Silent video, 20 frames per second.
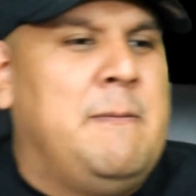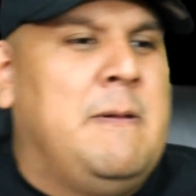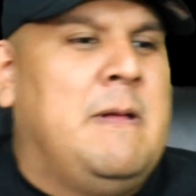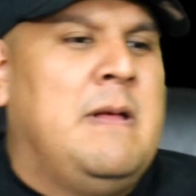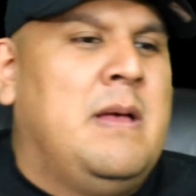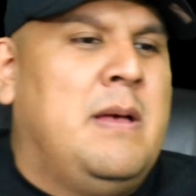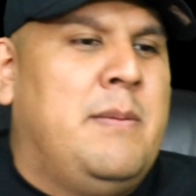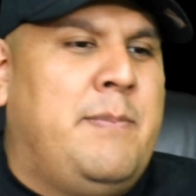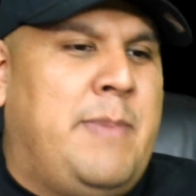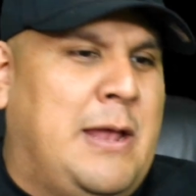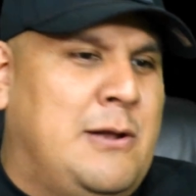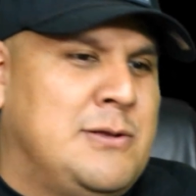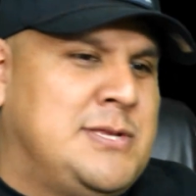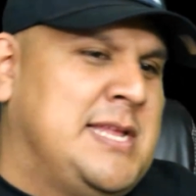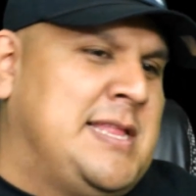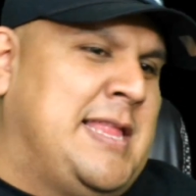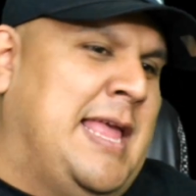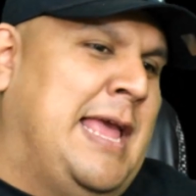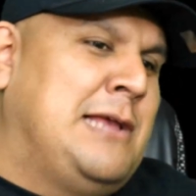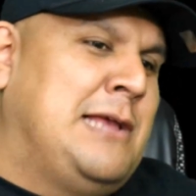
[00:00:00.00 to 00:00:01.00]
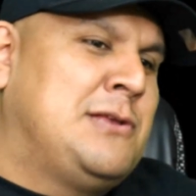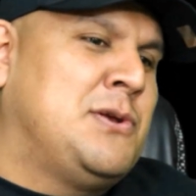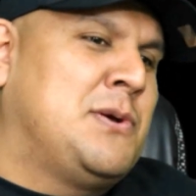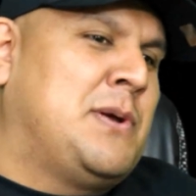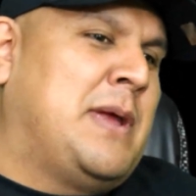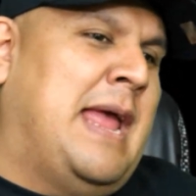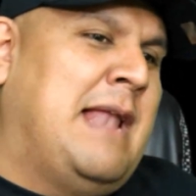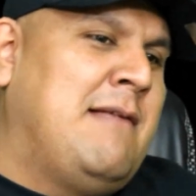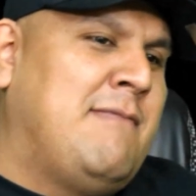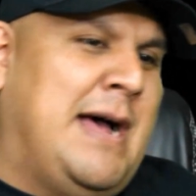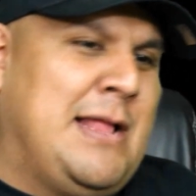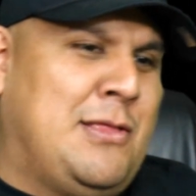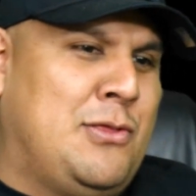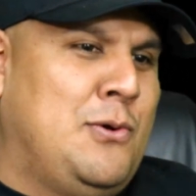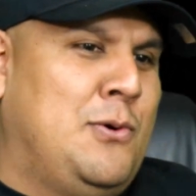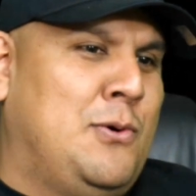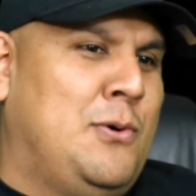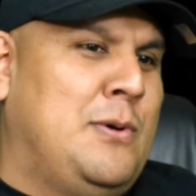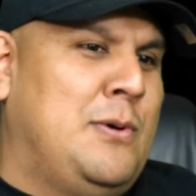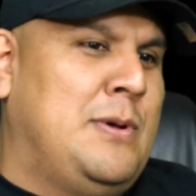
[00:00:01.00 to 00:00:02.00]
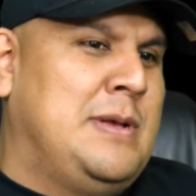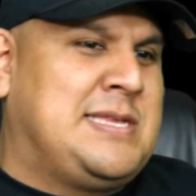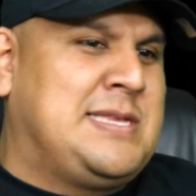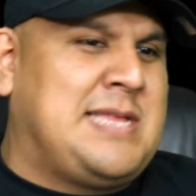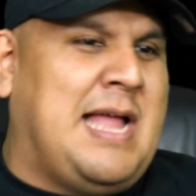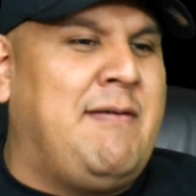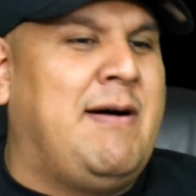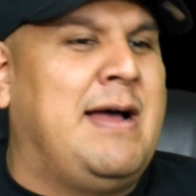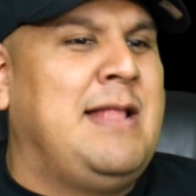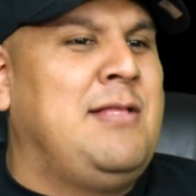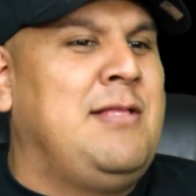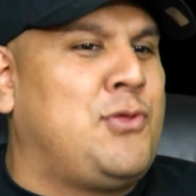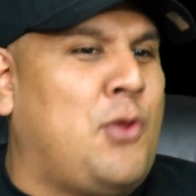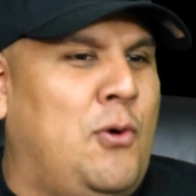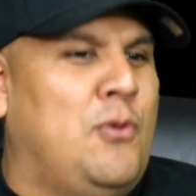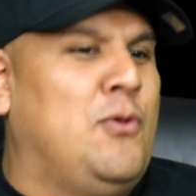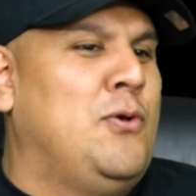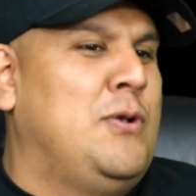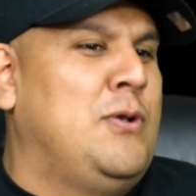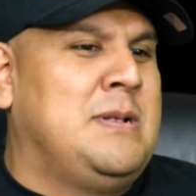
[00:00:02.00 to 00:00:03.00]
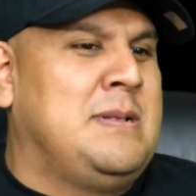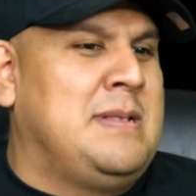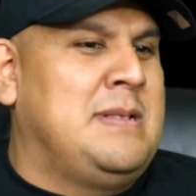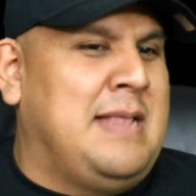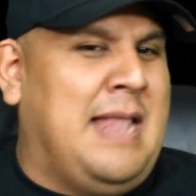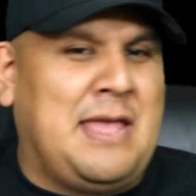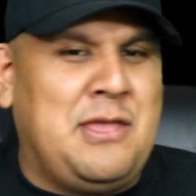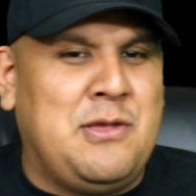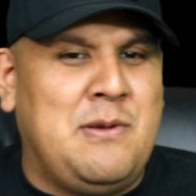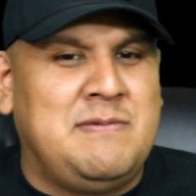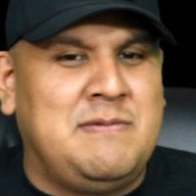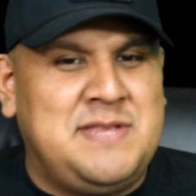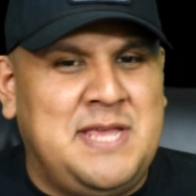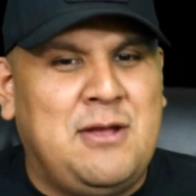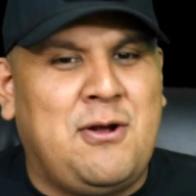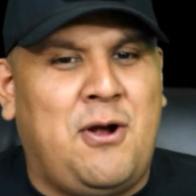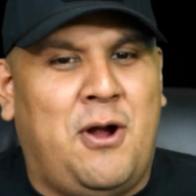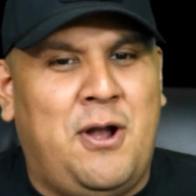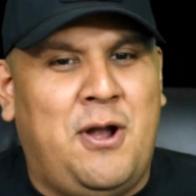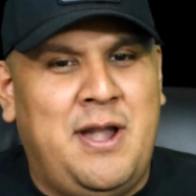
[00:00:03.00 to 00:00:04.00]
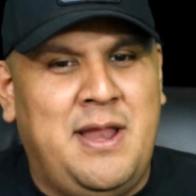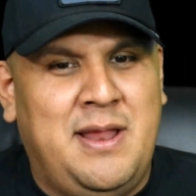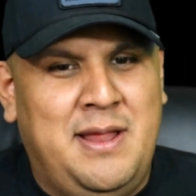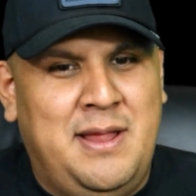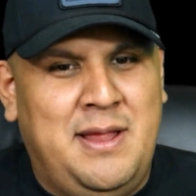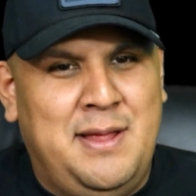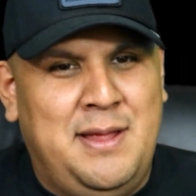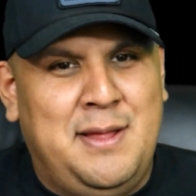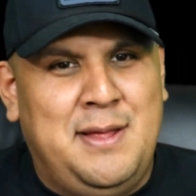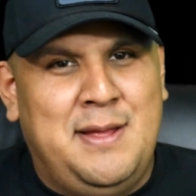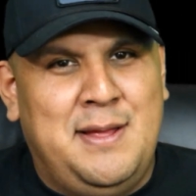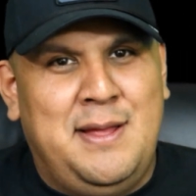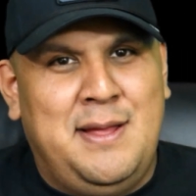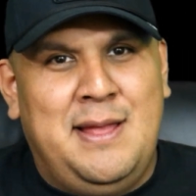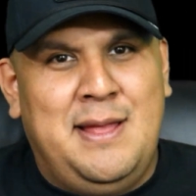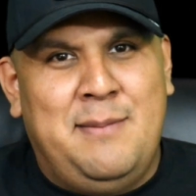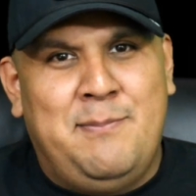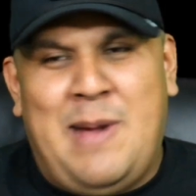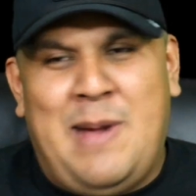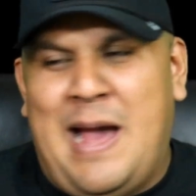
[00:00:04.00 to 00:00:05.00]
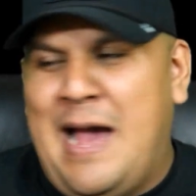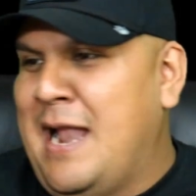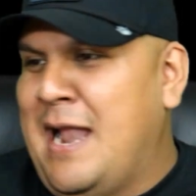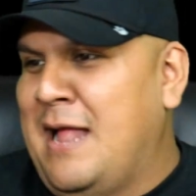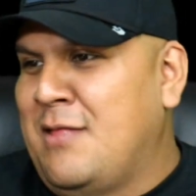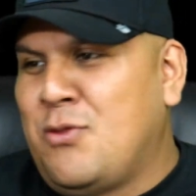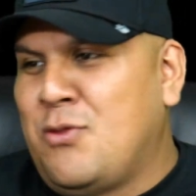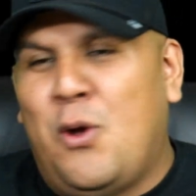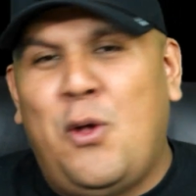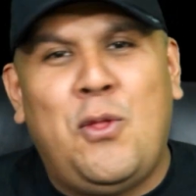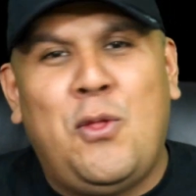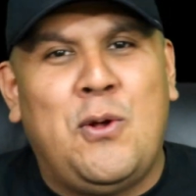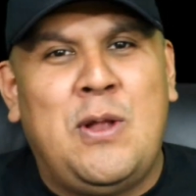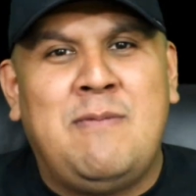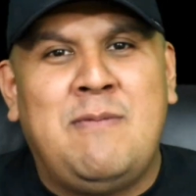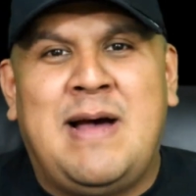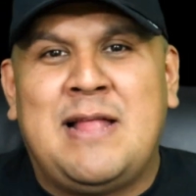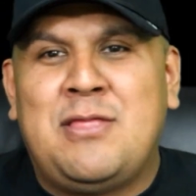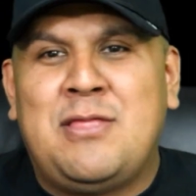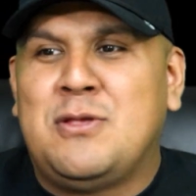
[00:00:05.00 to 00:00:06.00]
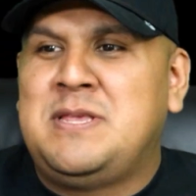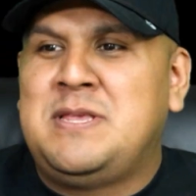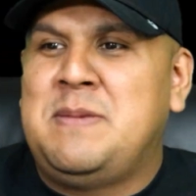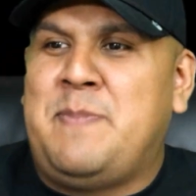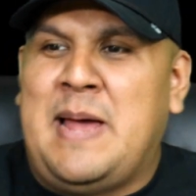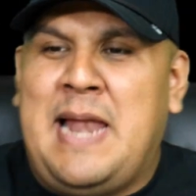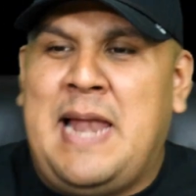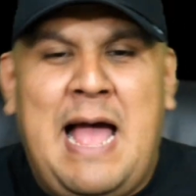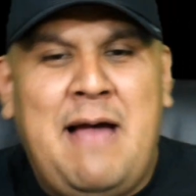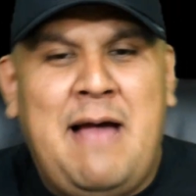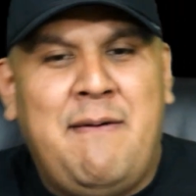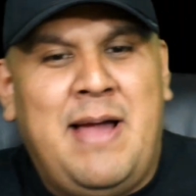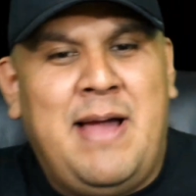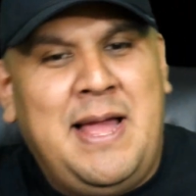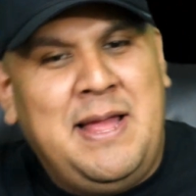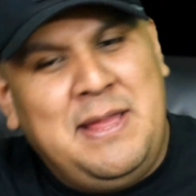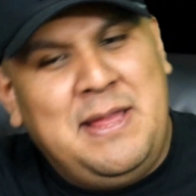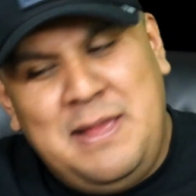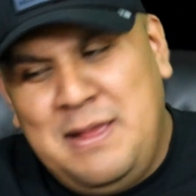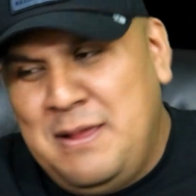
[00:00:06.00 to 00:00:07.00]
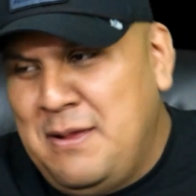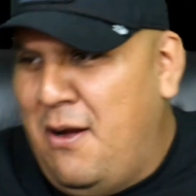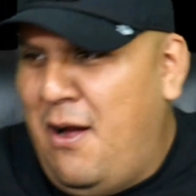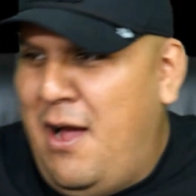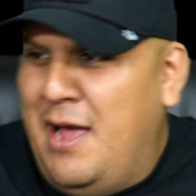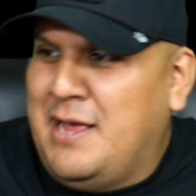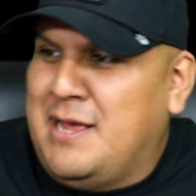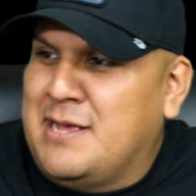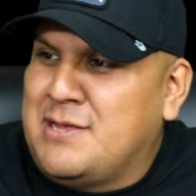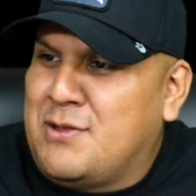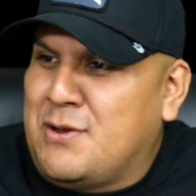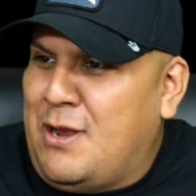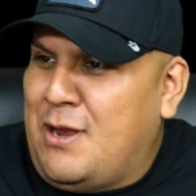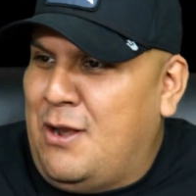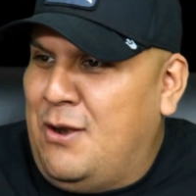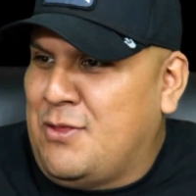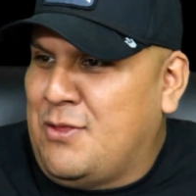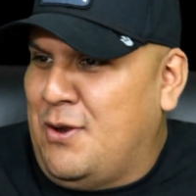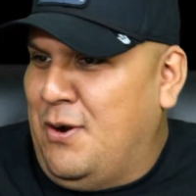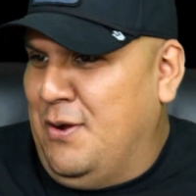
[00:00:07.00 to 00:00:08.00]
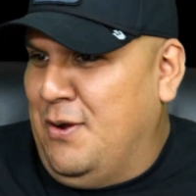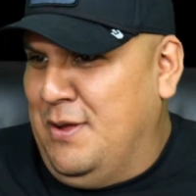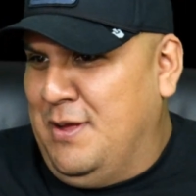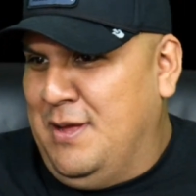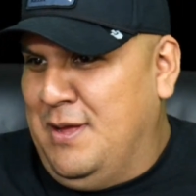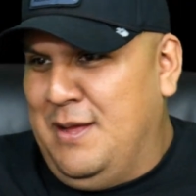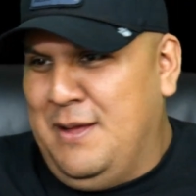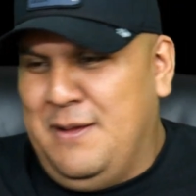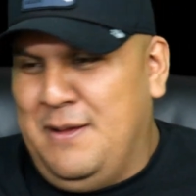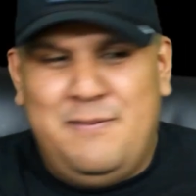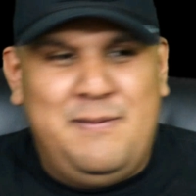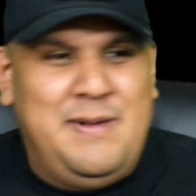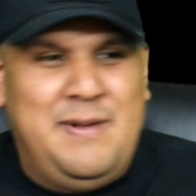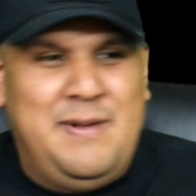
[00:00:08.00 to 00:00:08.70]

más. Pero se te hizo que el vato estaba en todo la UFC card. todo. Para todo, el vato se paraba y yo, ay, que esto que el otro. ¿Verdad?